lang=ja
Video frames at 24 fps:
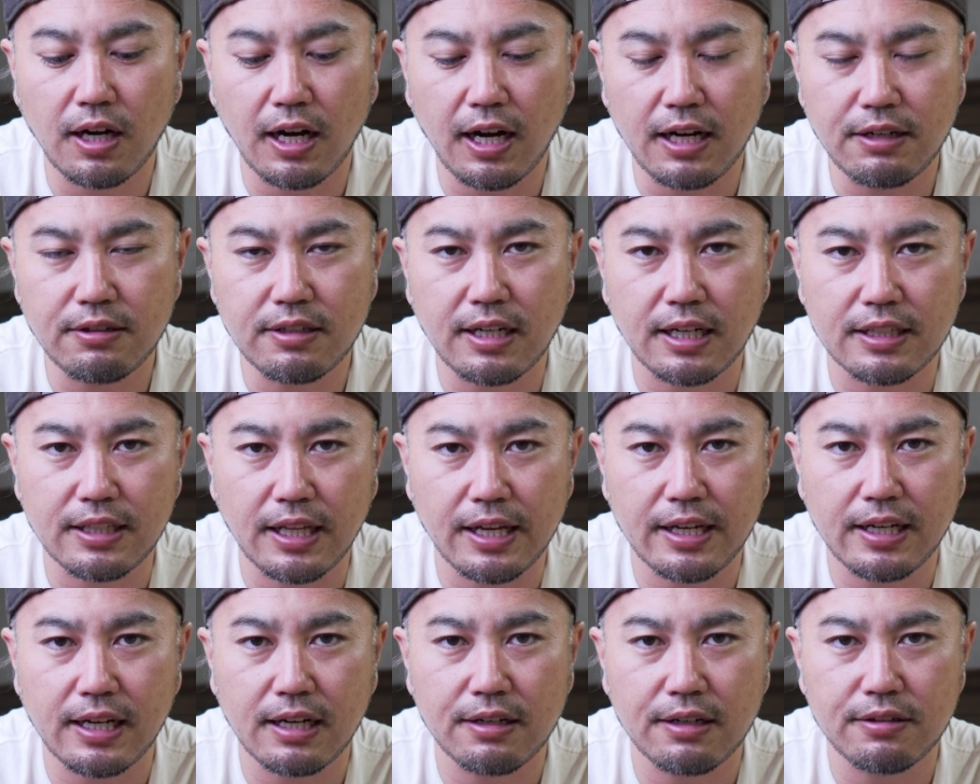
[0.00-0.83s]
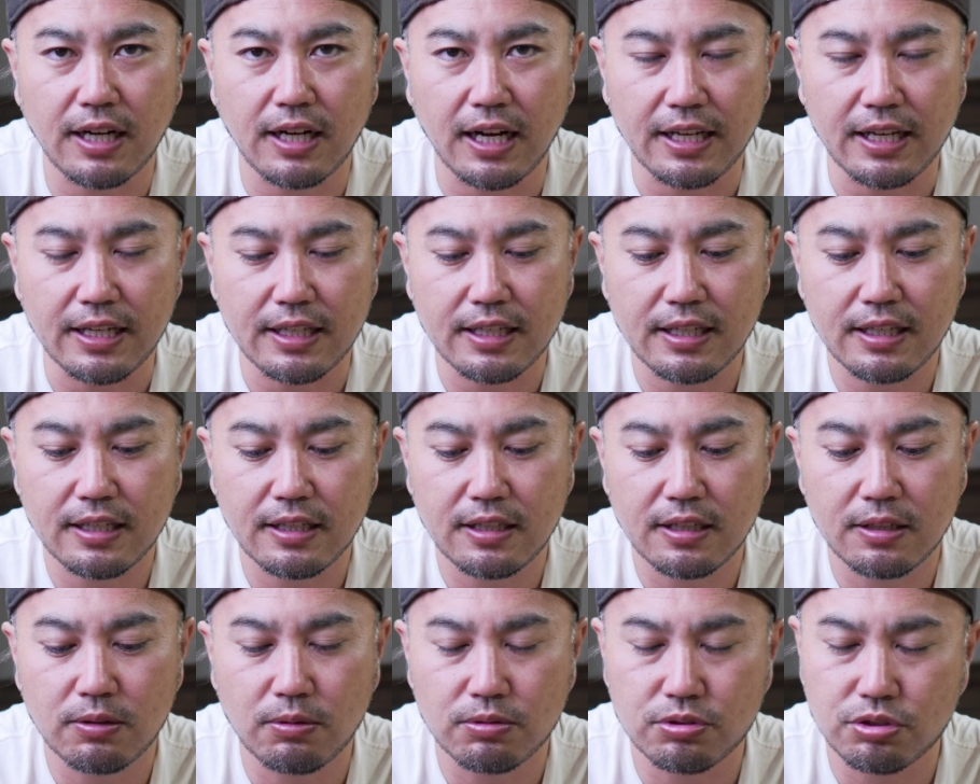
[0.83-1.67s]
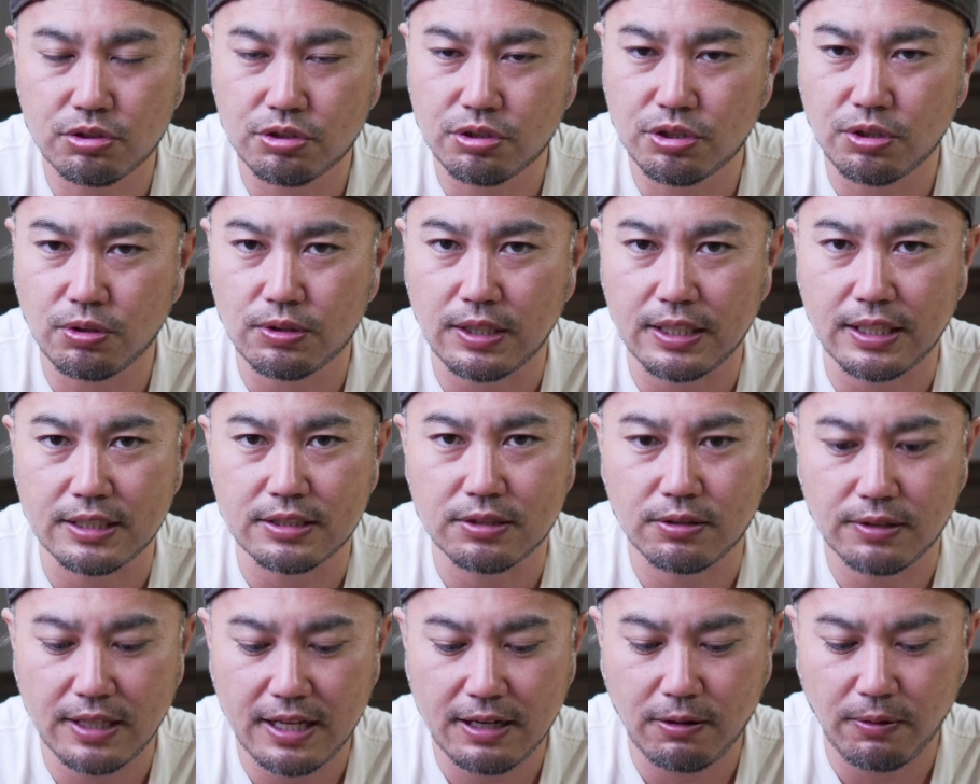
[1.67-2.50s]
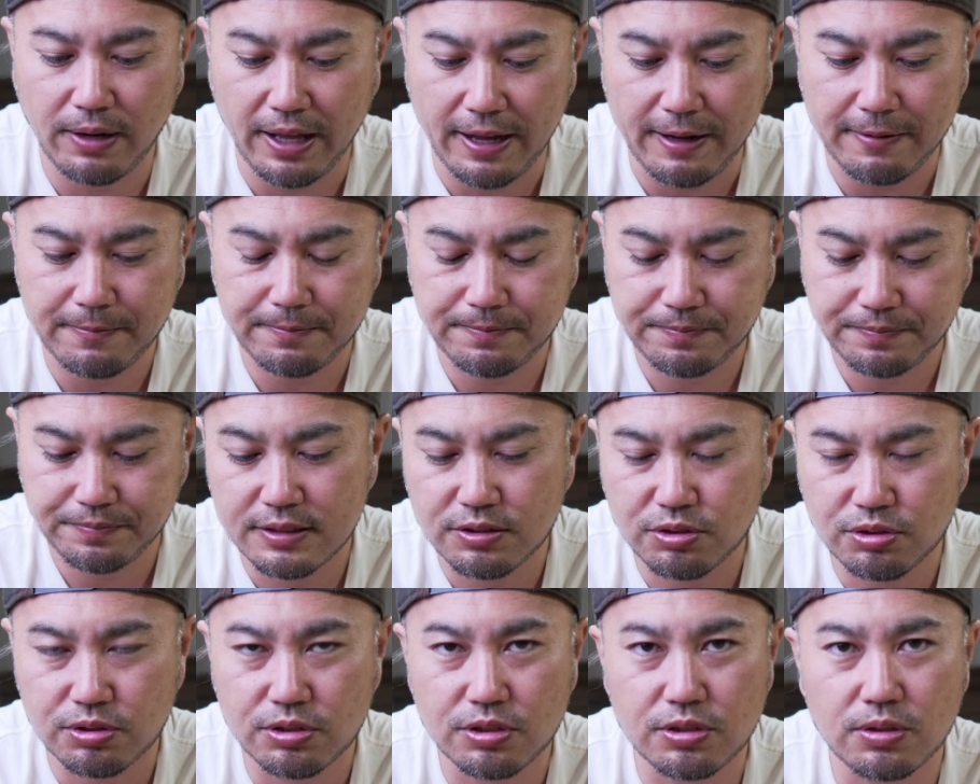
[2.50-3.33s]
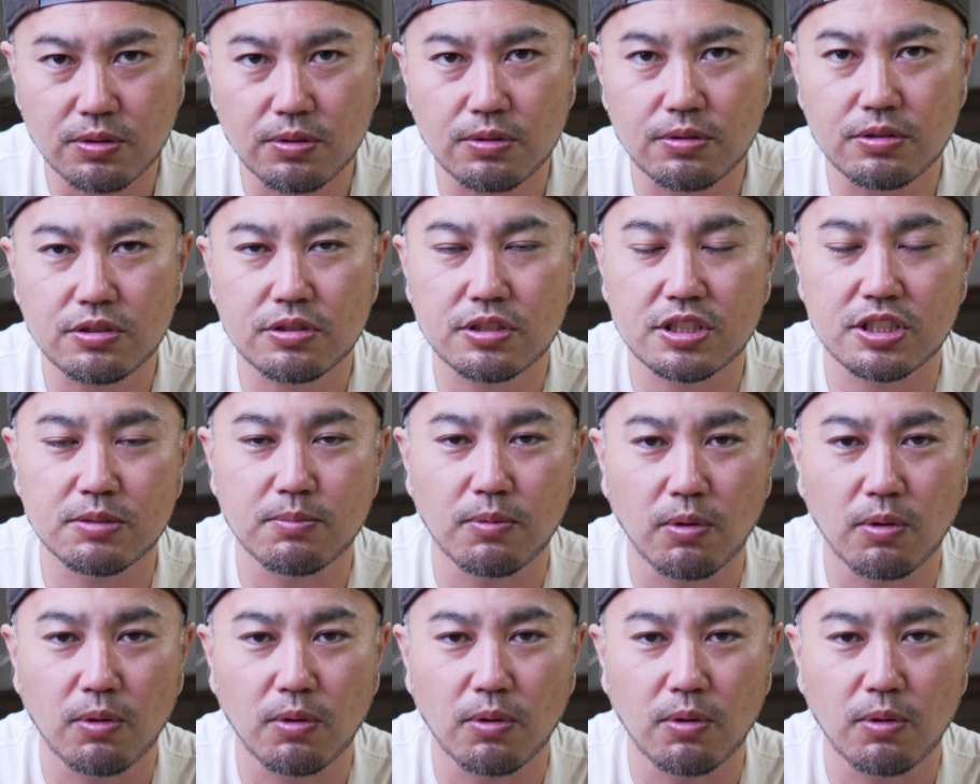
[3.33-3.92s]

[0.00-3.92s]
あるかないかぐらいの重量なんですよねこれ収納時